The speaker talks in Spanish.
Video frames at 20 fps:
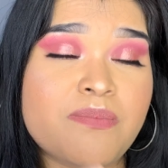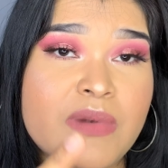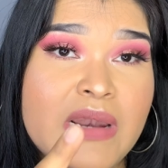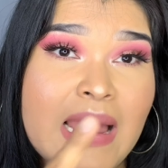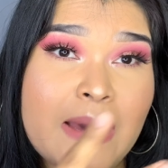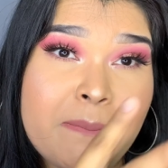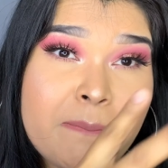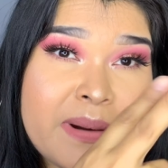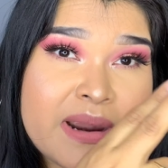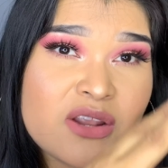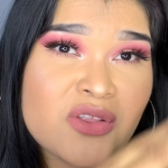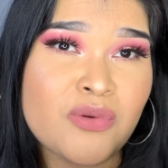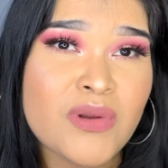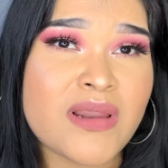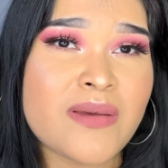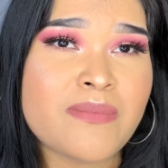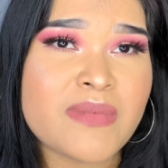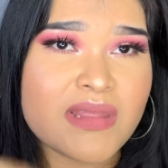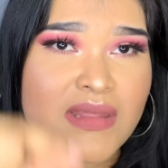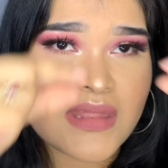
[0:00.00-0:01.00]
la parto a
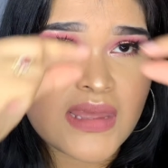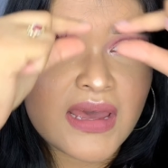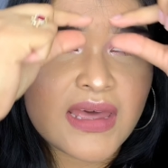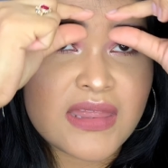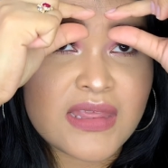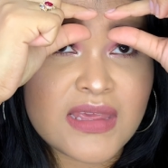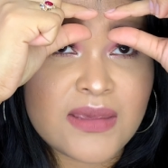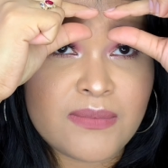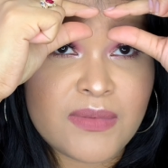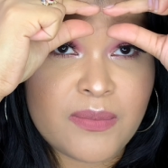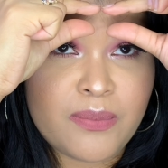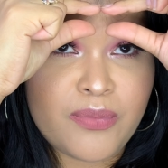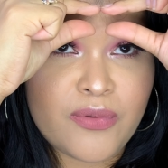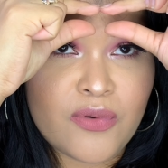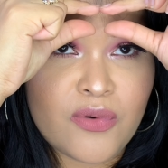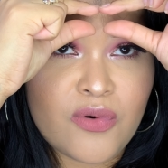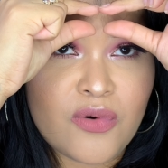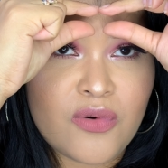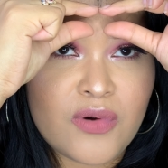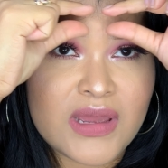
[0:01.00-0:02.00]
la mitad y me
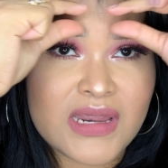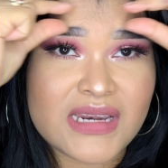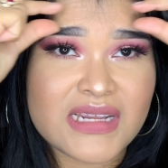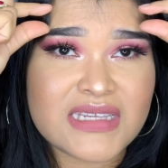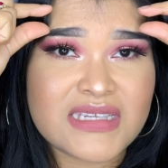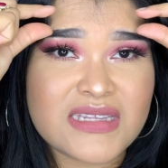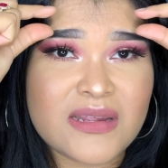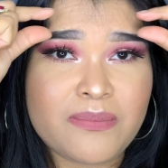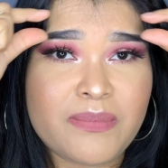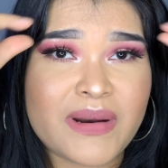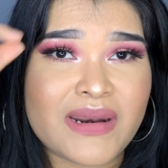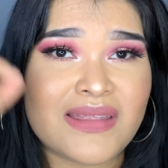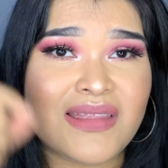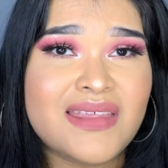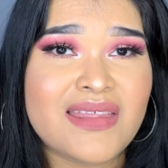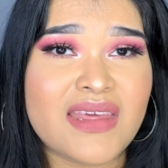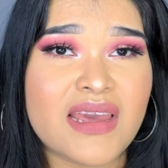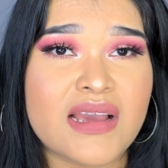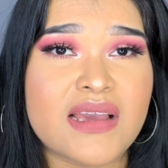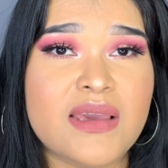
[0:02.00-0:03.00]
pongo en esta
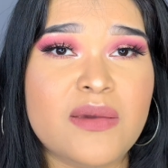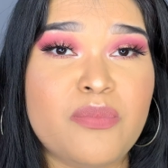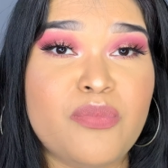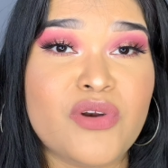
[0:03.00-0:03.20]
parte de aquí